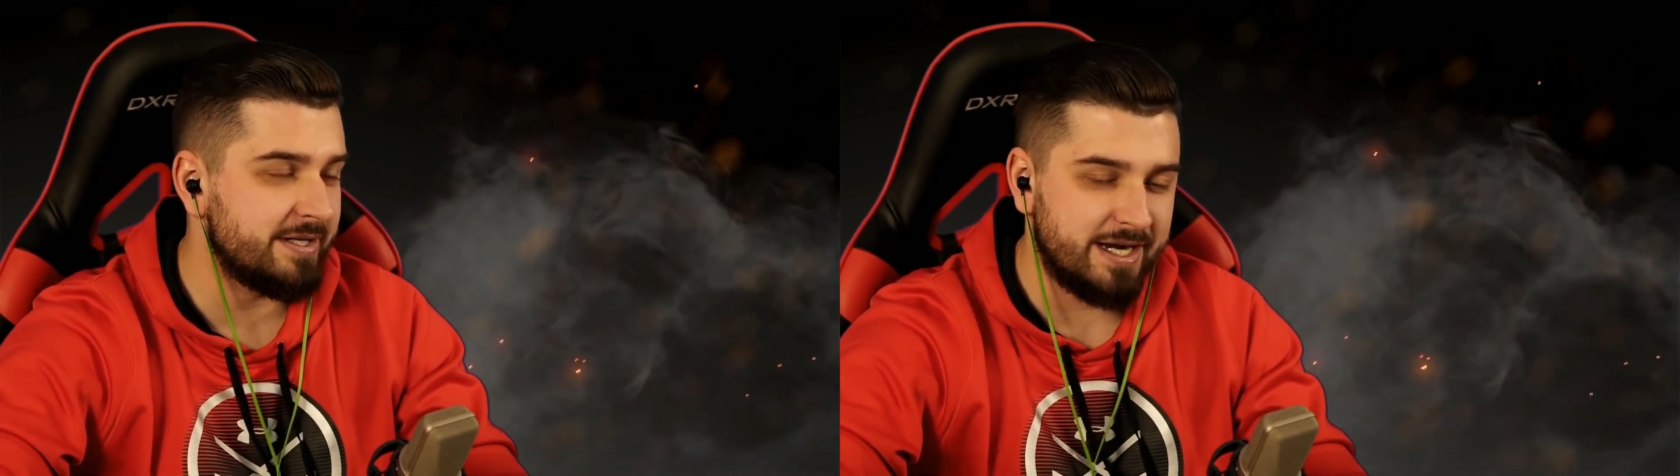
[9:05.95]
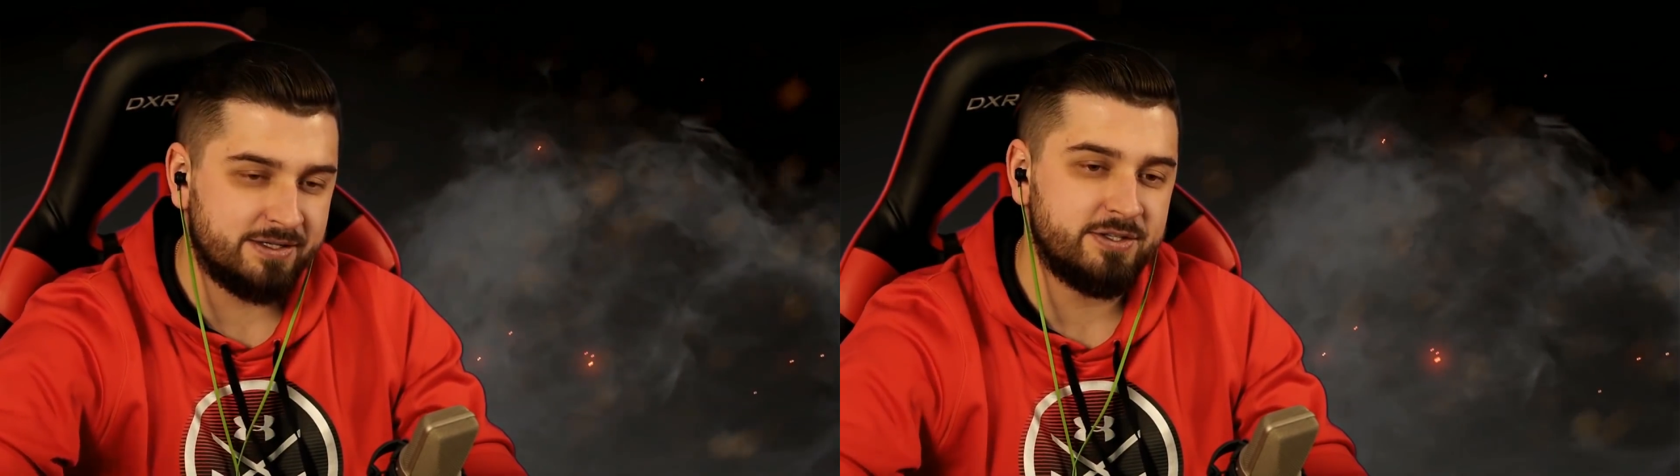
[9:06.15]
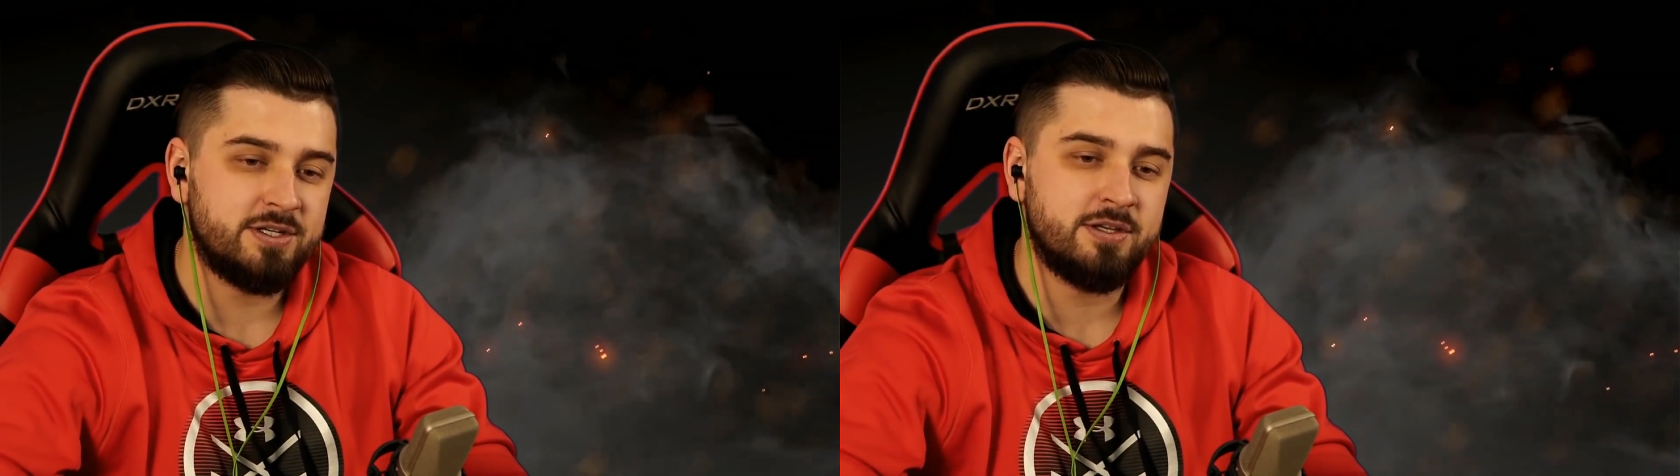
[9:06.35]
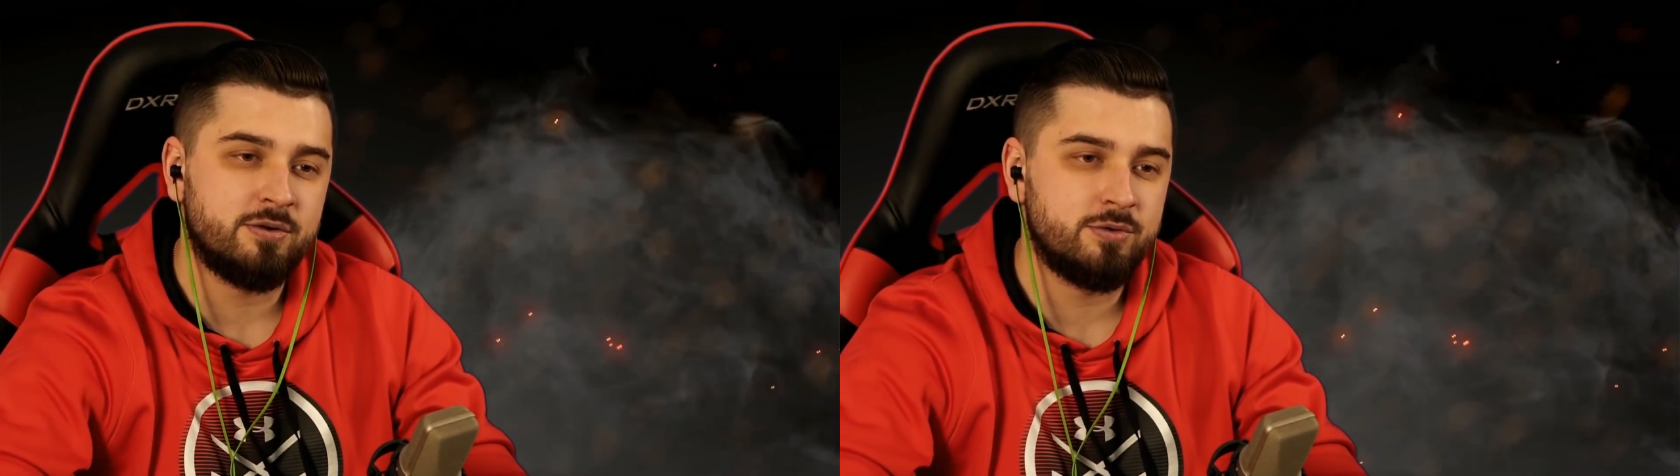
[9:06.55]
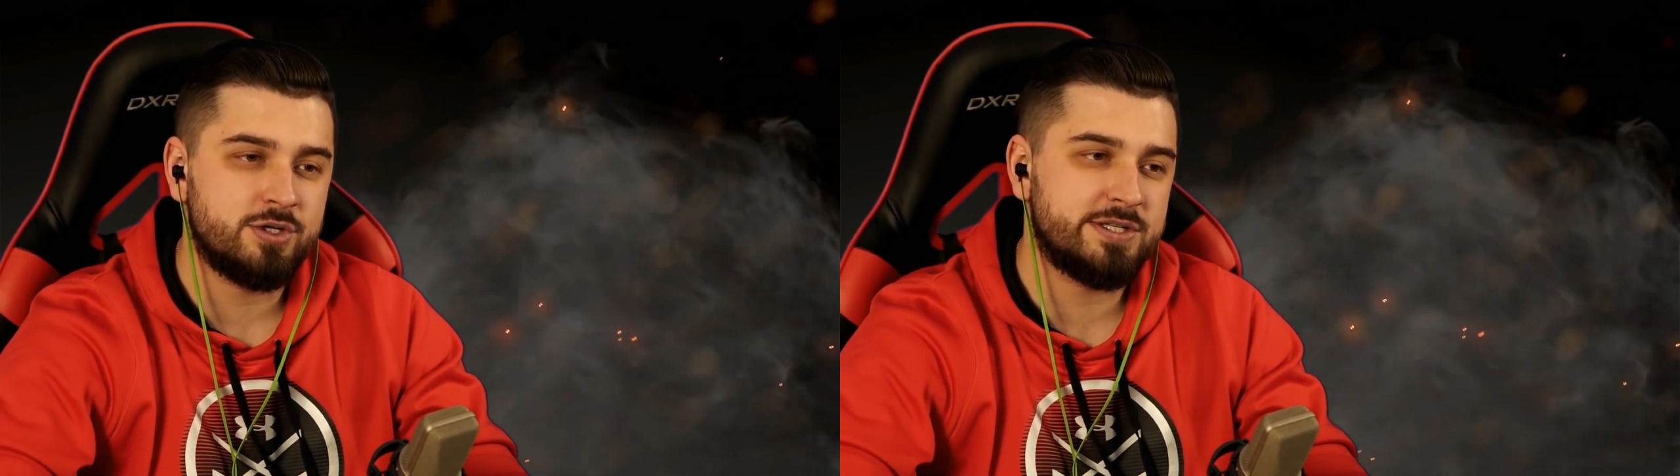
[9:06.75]
Как ты
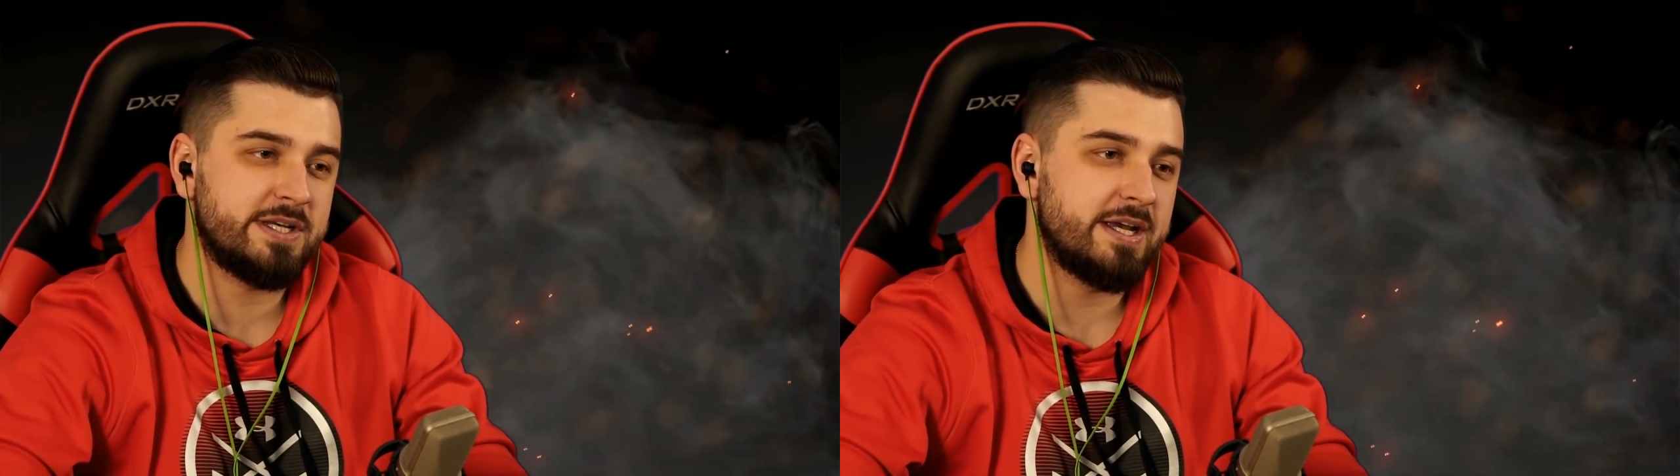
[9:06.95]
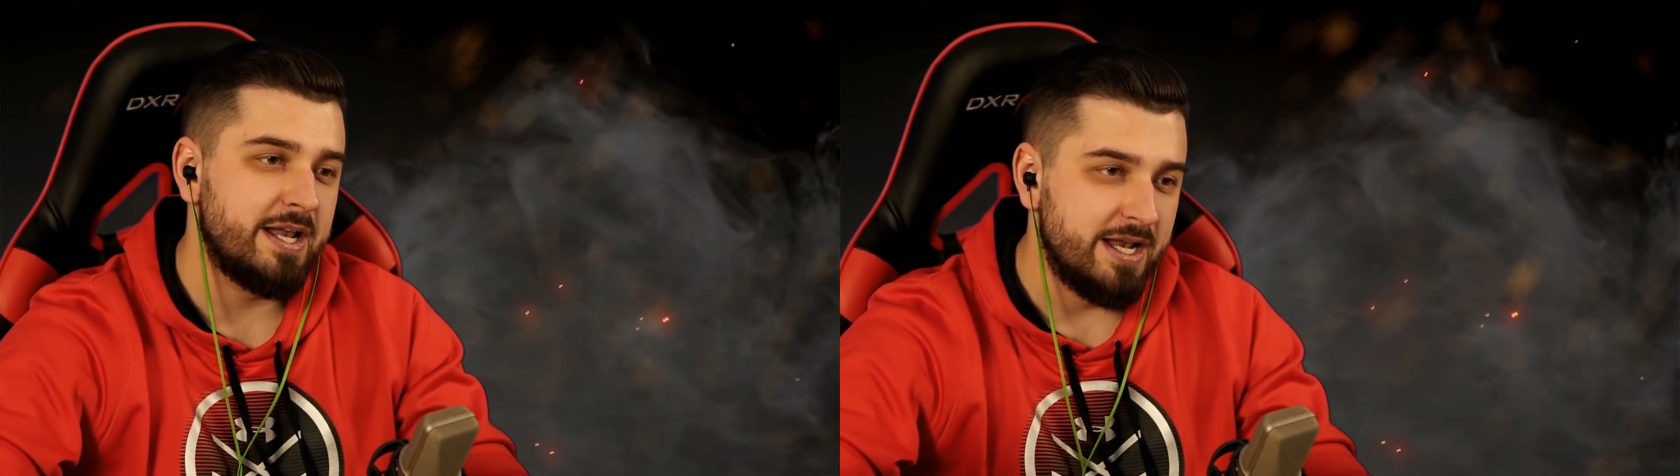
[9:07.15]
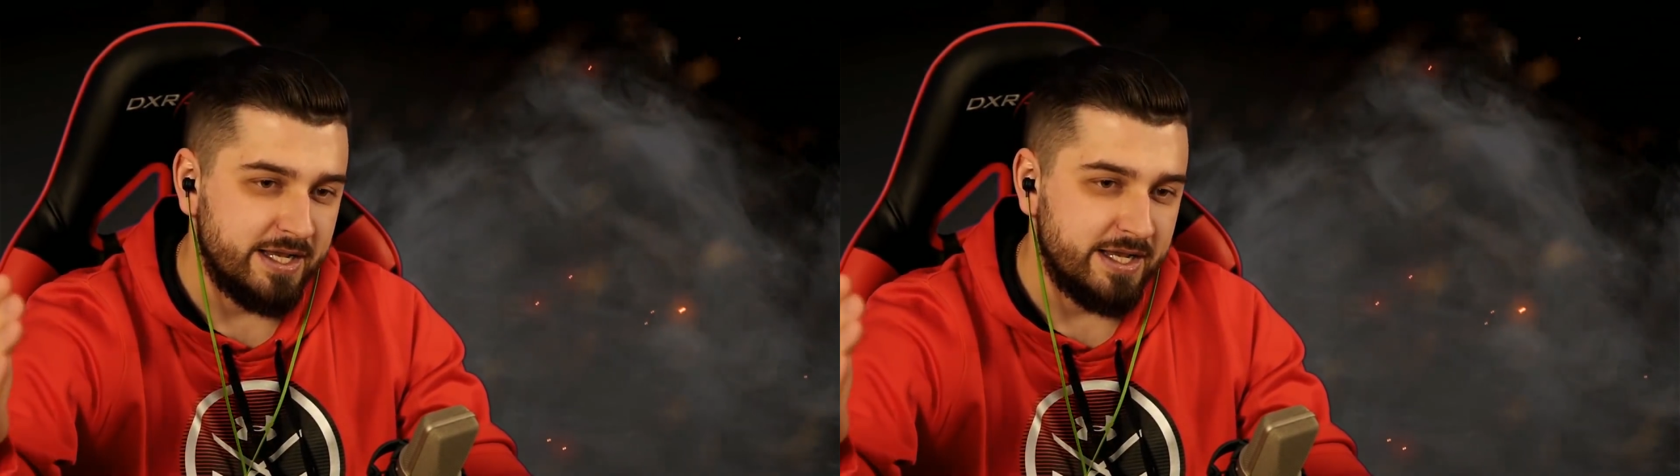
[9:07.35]
тренируешься?